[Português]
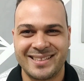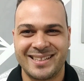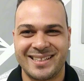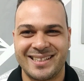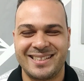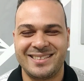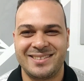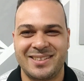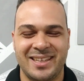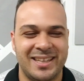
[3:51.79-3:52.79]

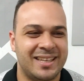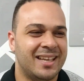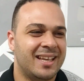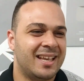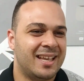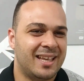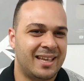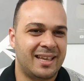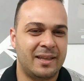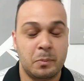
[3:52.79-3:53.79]
Acredito que
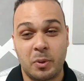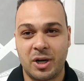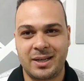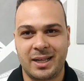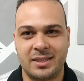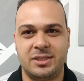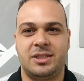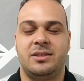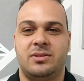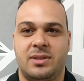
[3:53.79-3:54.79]
é
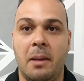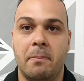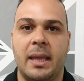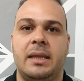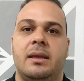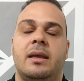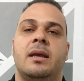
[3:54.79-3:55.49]
importante isso também.